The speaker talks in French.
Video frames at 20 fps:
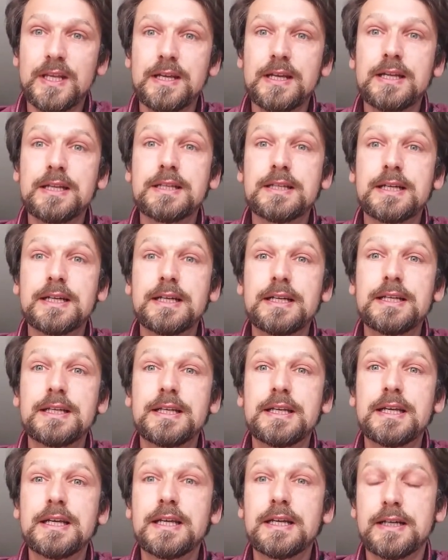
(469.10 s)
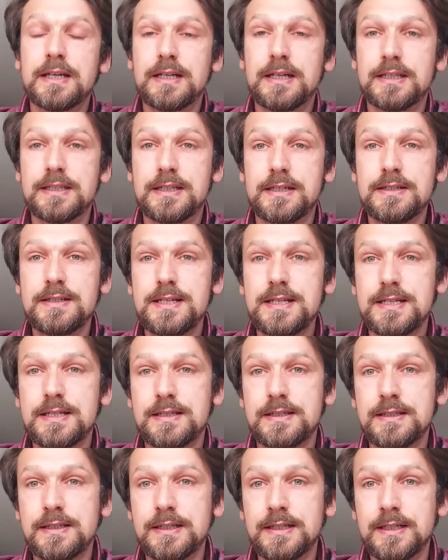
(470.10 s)
est très liée à la
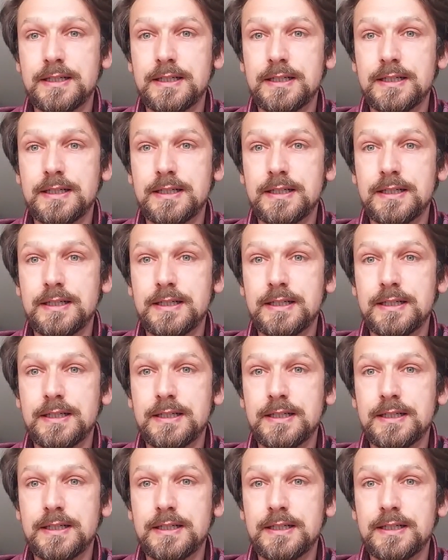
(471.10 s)
danse.